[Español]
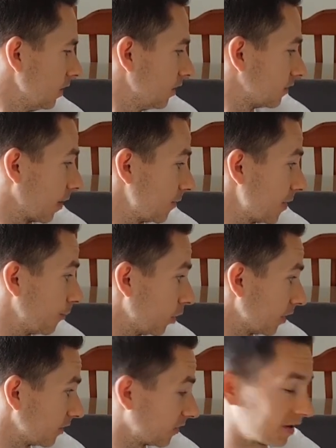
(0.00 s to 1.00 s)
También
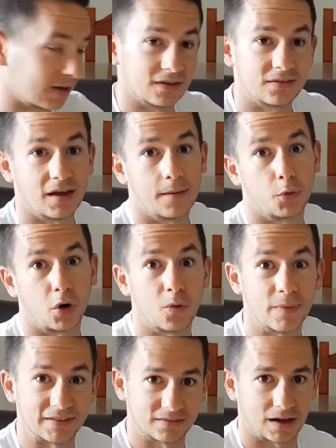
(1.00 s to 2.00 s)
puede ser que sea por
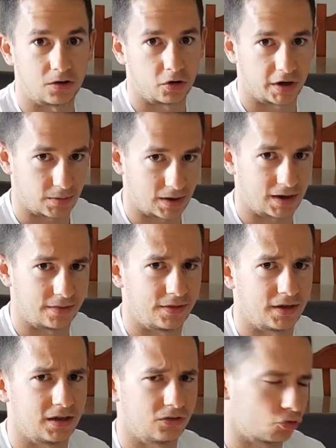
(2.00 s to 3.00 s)
aumentar los niveles
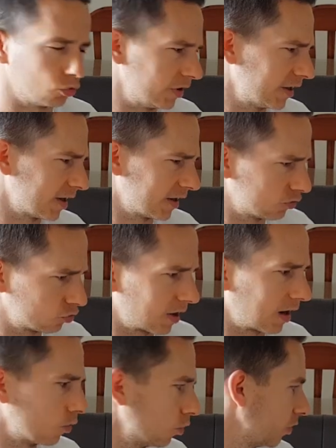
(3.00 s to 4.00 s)
de insulina, que esto
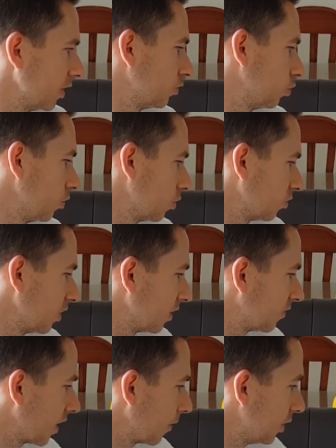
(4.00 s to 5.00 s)
en algunos estudios sí
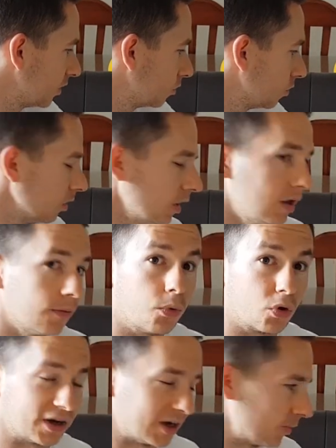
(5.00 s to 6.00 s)
que se ha visto,
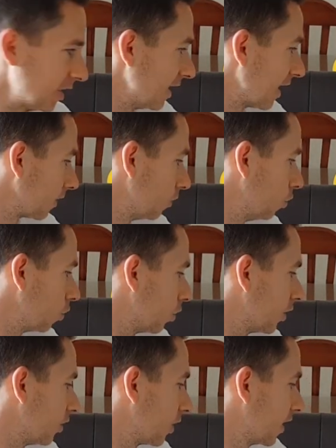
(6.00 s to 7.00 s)
por inhibir la
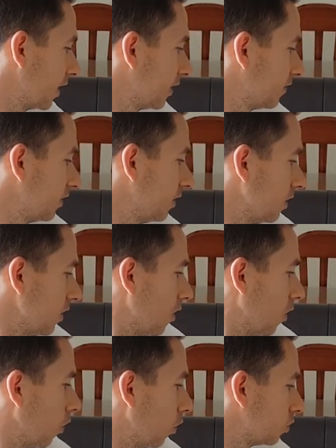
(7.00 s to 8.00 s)
gluconeogénesis
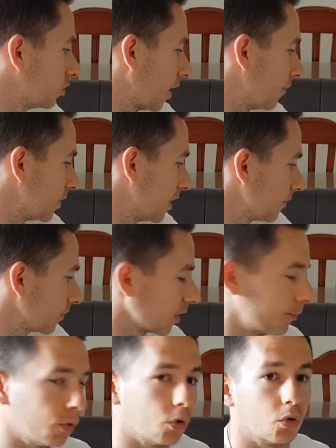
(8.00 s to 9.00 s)
o también
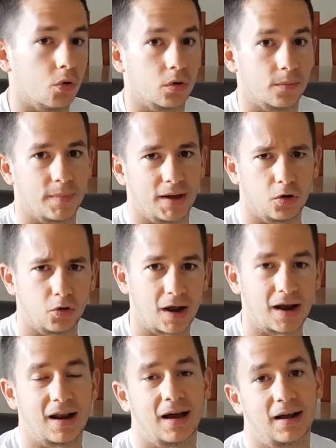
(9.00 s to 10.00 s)
por
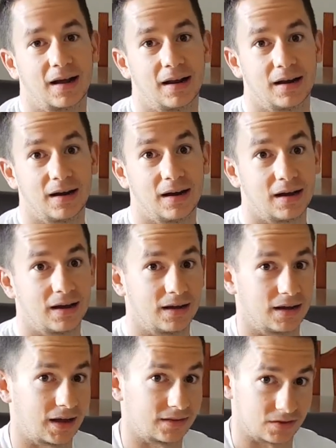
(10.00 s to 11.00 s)
mejorar
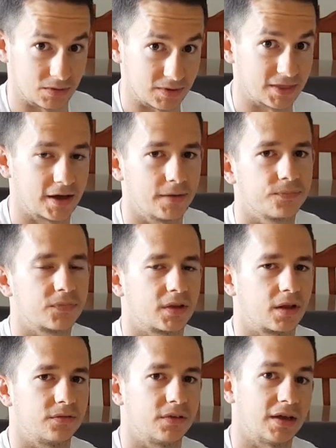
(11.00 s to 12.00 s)
la, actividad
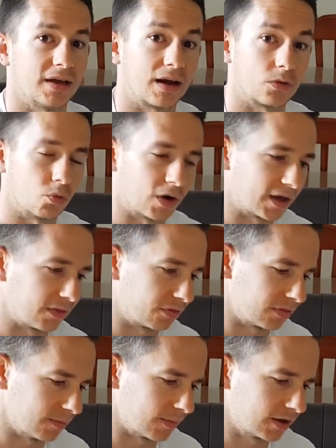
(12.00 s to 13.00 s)
de algunas
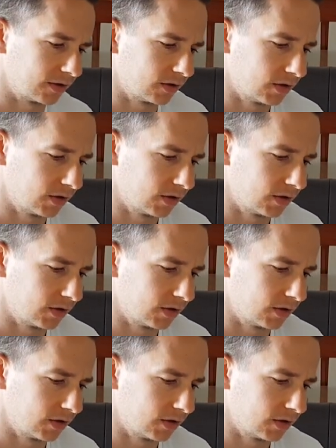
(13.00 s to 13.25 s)
enzimas.